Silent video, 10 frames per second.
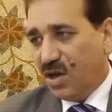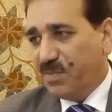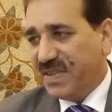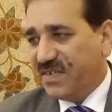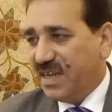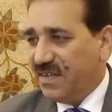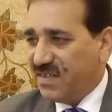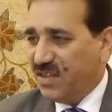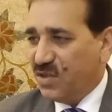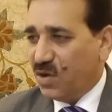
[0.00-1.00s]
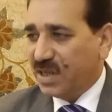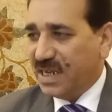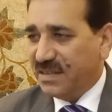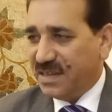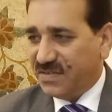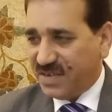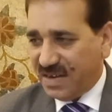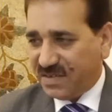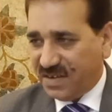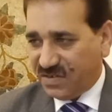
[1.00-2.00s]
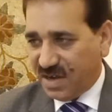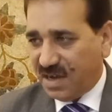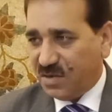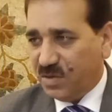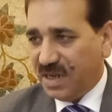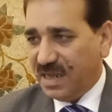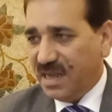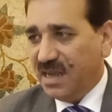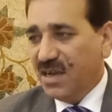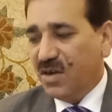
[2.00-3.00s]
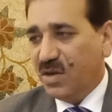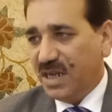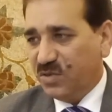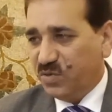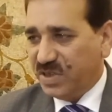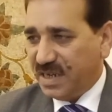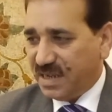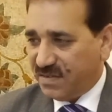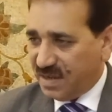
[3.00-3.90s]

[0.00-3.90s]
और बच्चे इसी दौड़ के अंदर स्ट्रेस का शिकार हो रहे हैं और एक दूसरे के